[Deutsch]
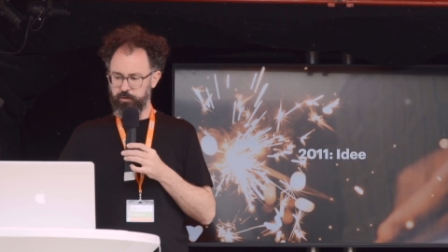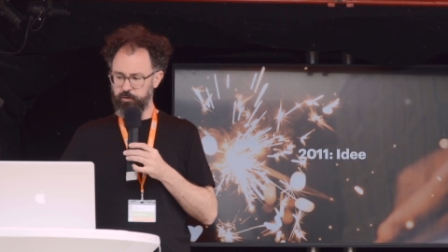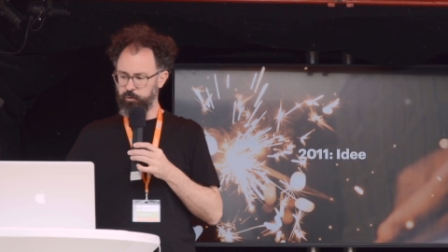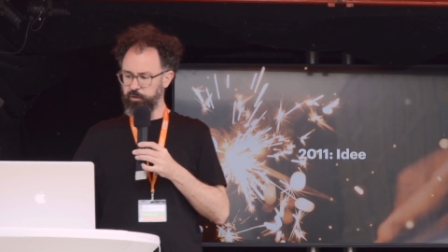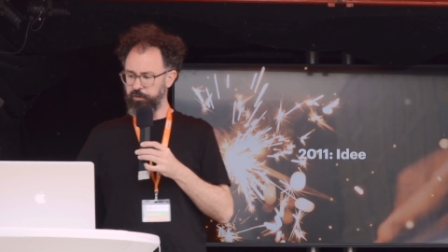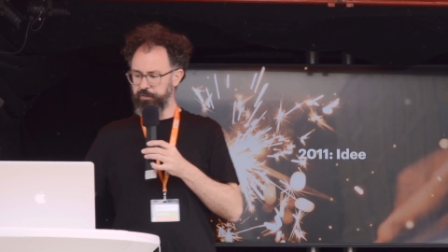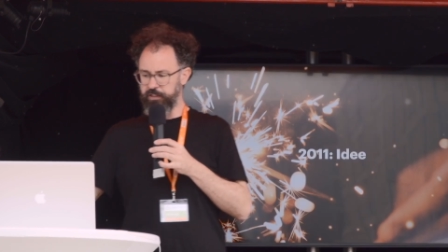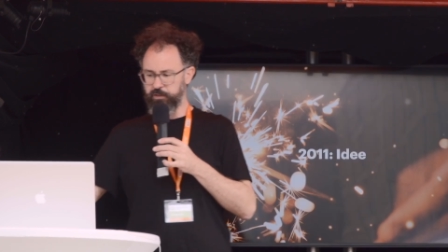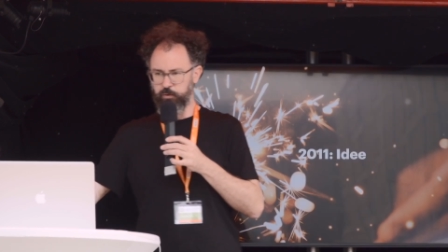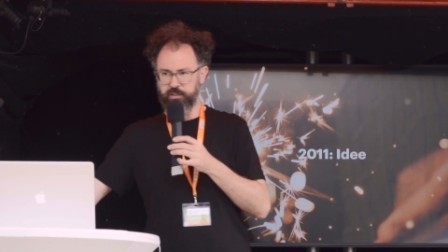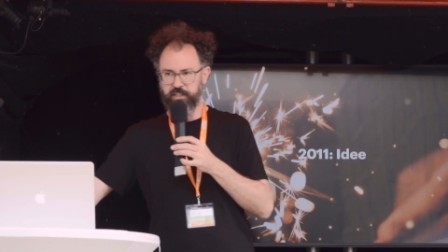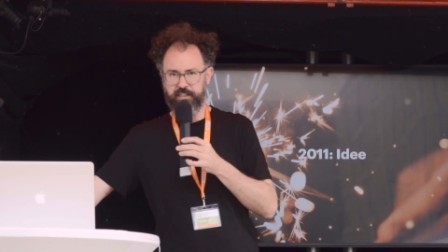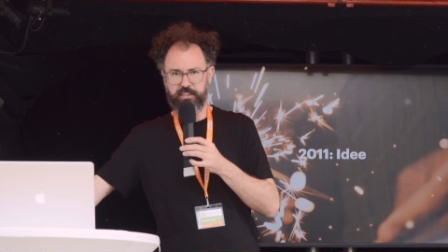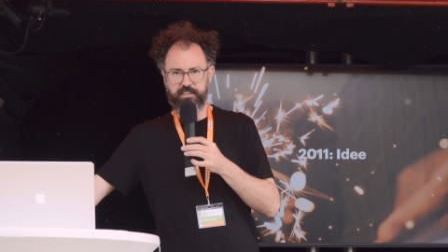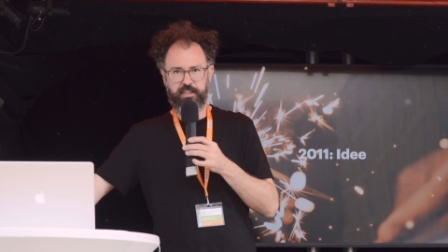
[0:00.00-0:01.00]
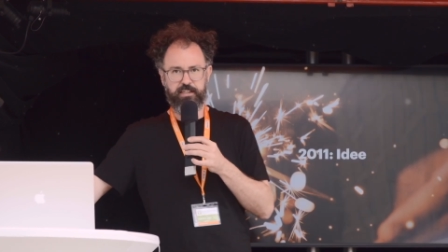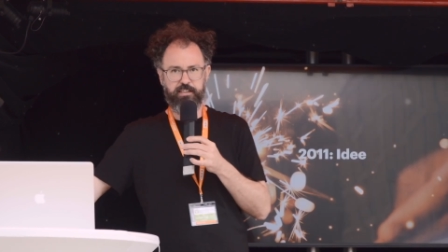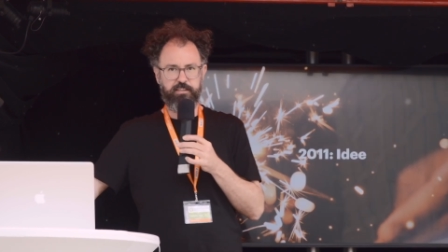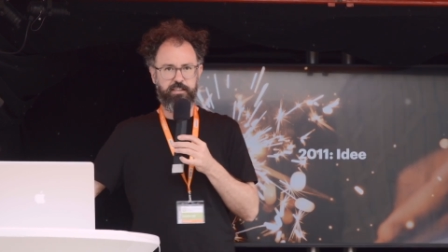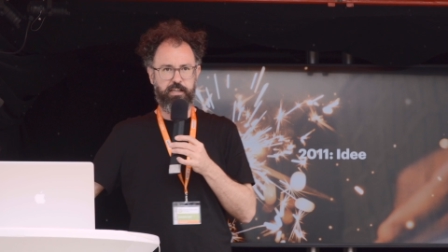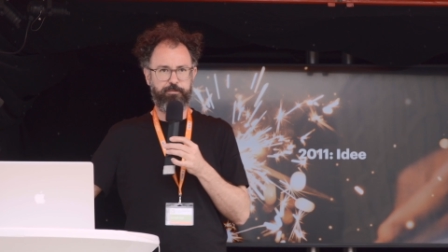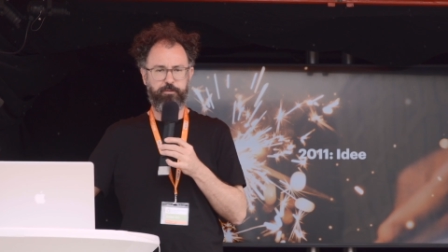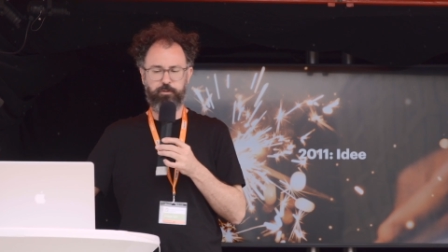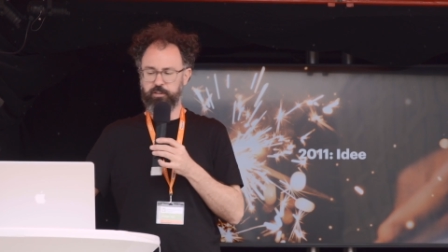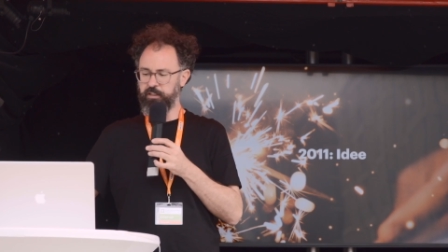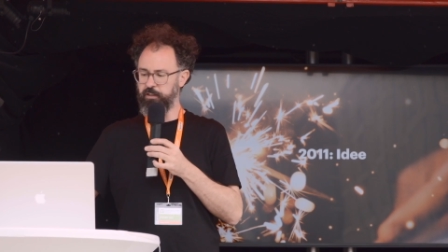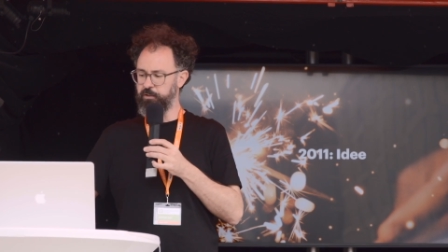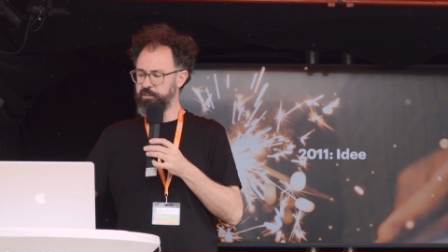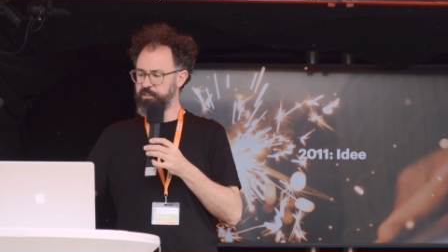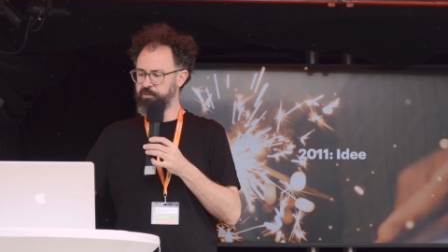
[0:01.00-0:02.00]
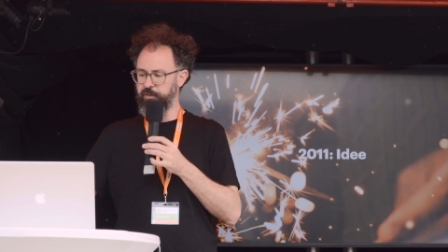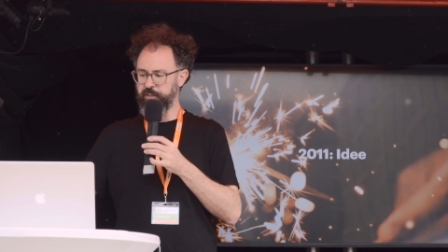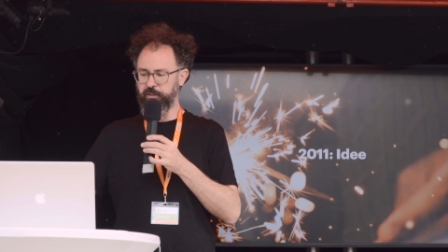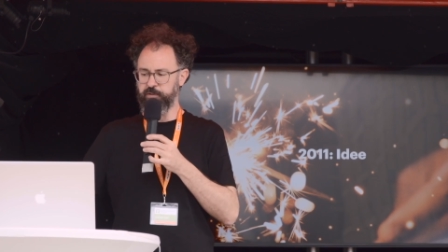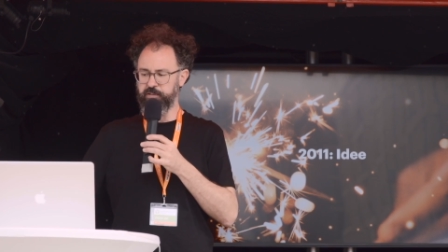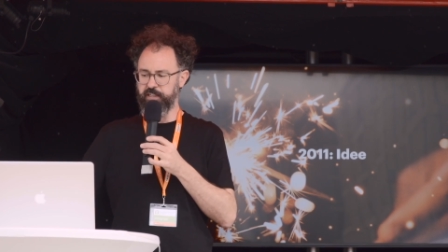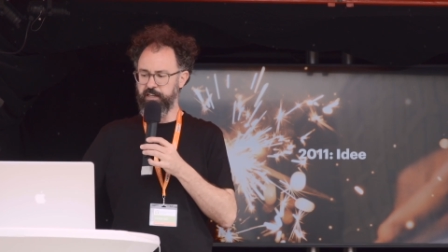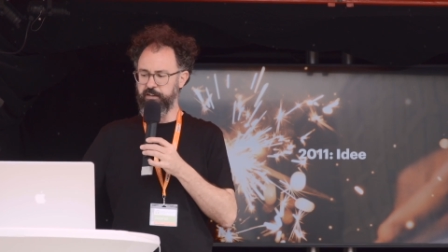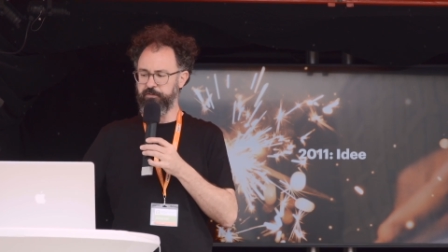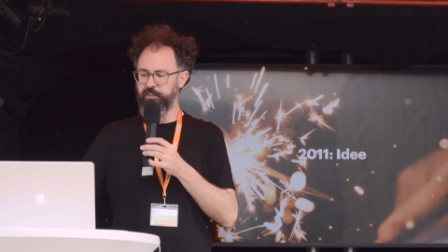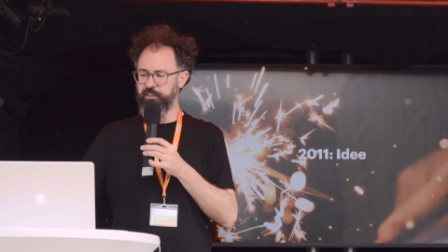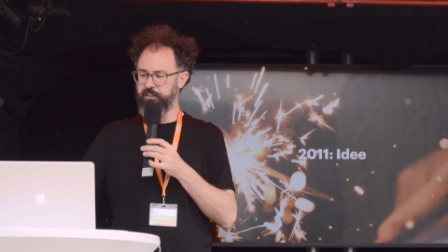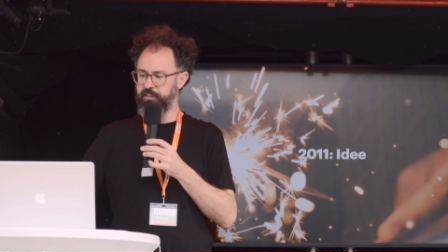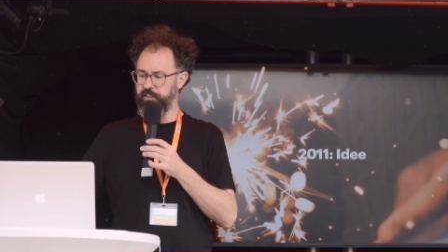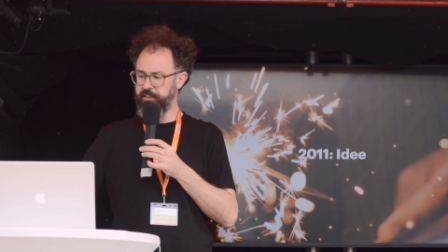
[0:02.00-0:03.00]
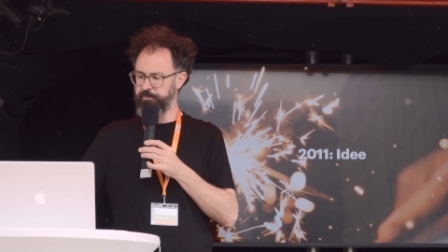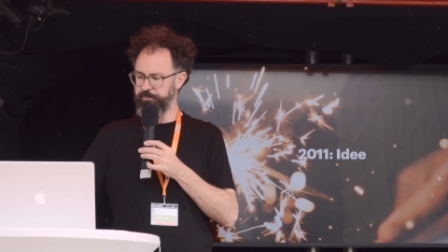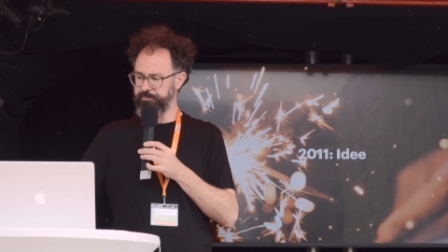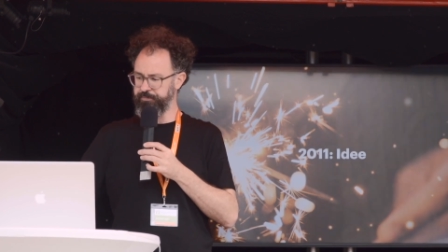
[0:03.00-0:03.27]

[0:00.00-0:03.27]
Ungefähr so sah die zeitliche Abfolge aus. 2011 die Idee.